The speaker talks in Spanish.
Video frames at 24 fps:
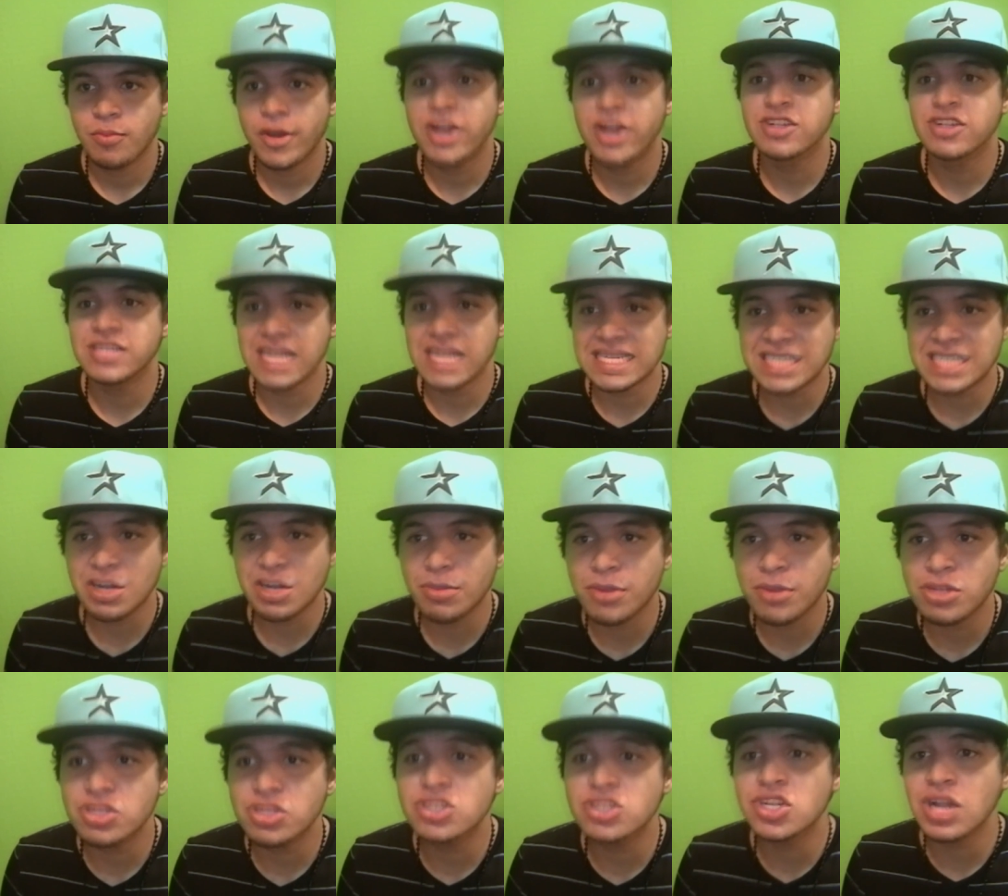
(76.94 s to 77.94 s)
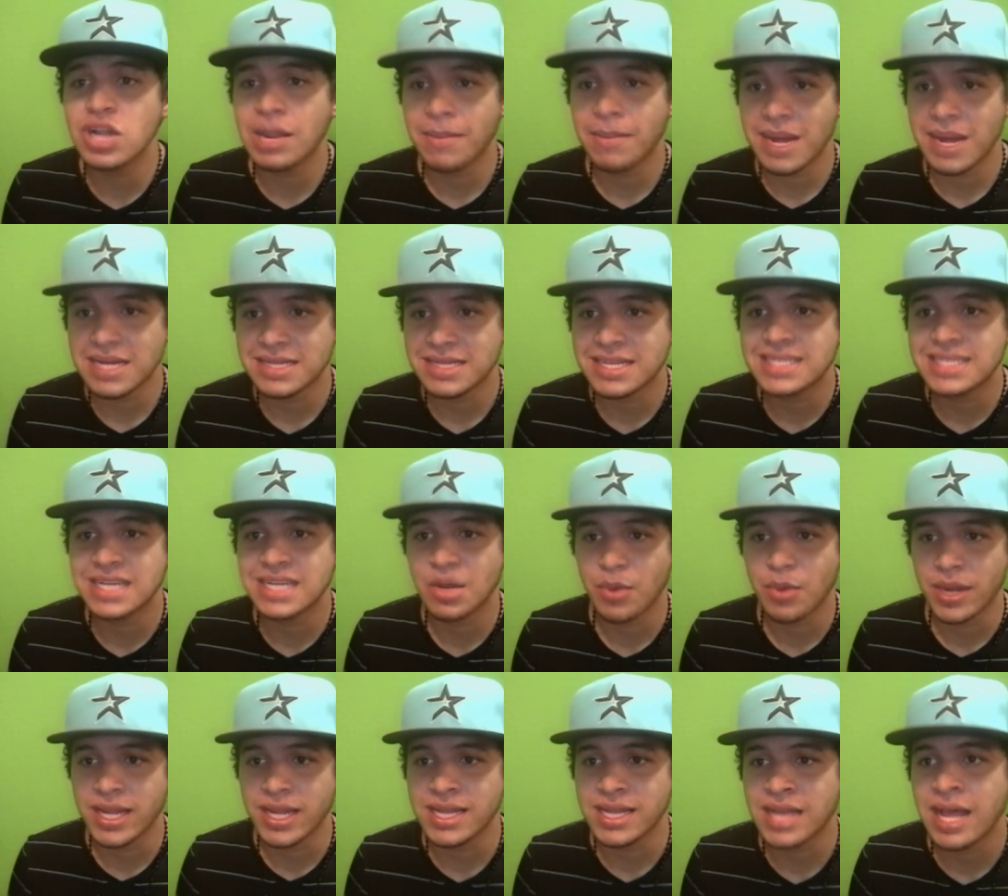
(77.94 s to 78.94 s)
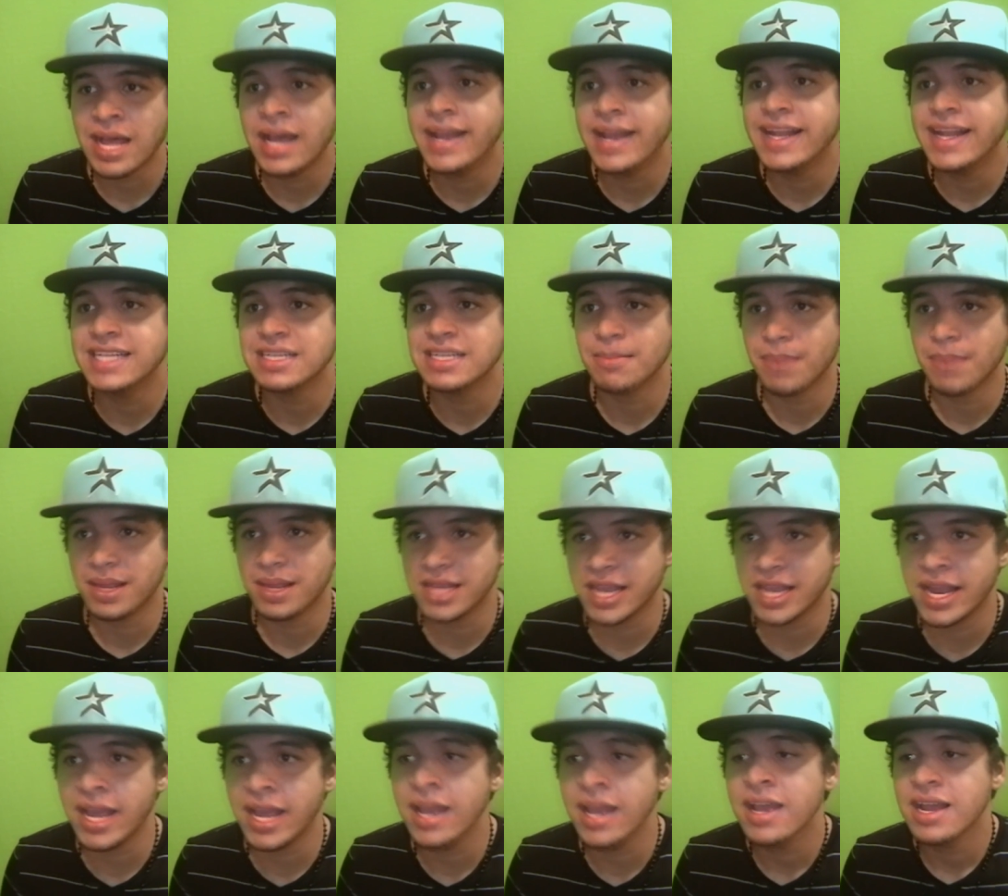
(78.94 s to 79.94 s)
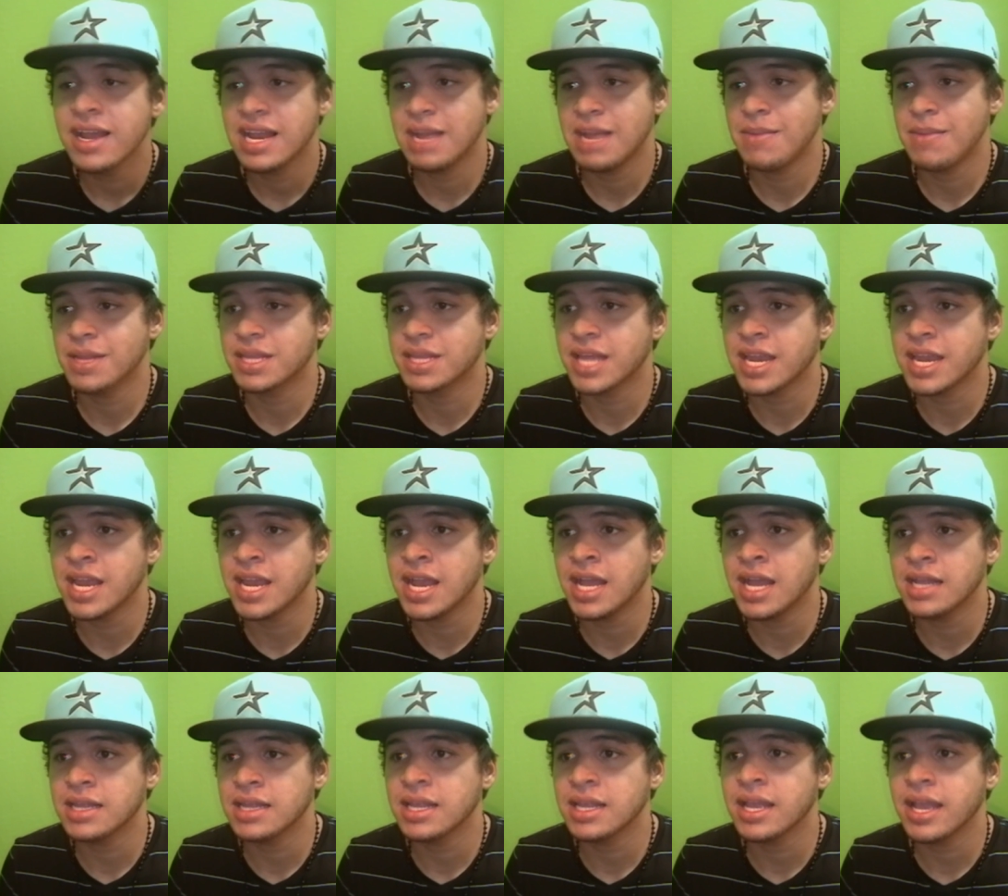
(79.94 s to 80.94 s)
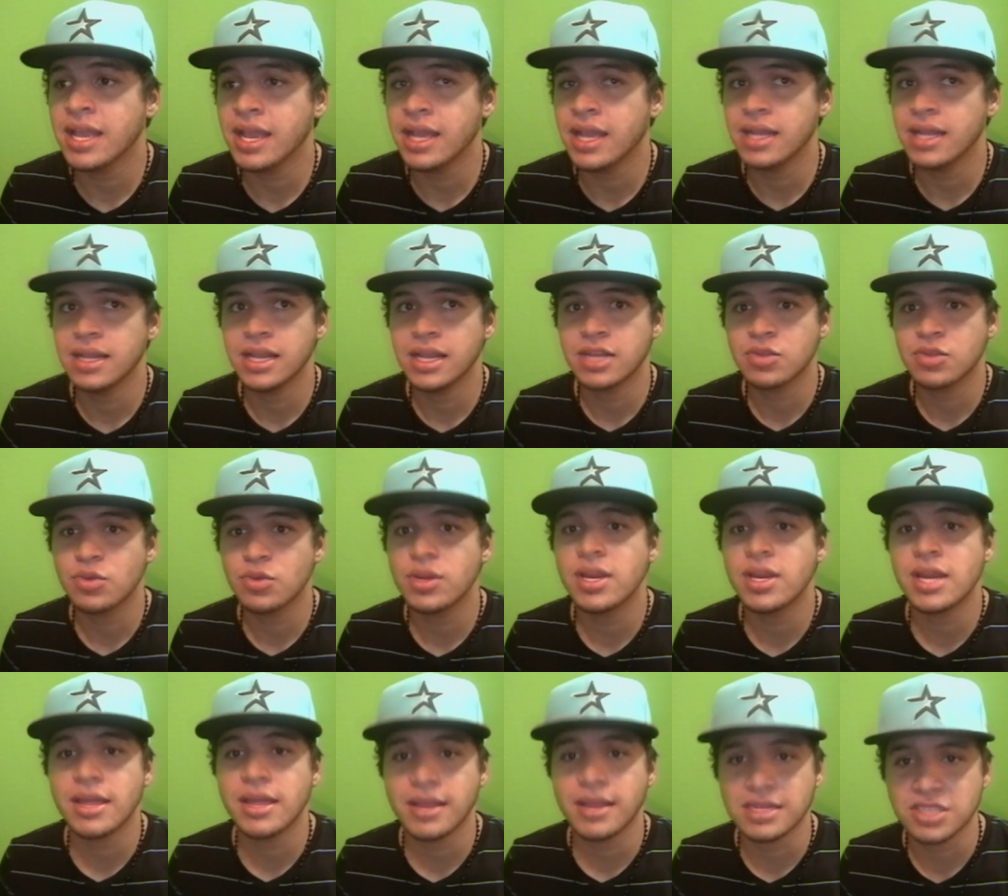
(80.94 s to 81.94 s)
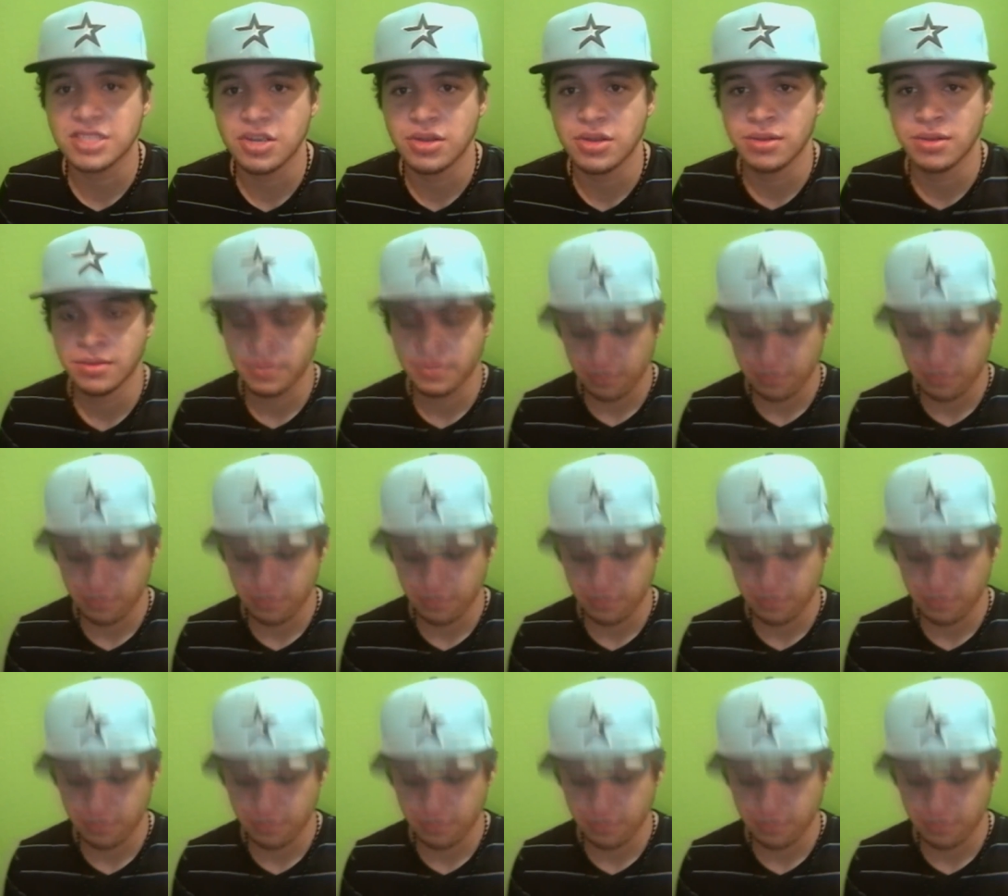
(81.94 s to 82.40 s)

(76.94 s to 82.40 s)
Buenos días alumnos, yo soy la maestra San Juanita y les impartiré la materia de lectura y redacción.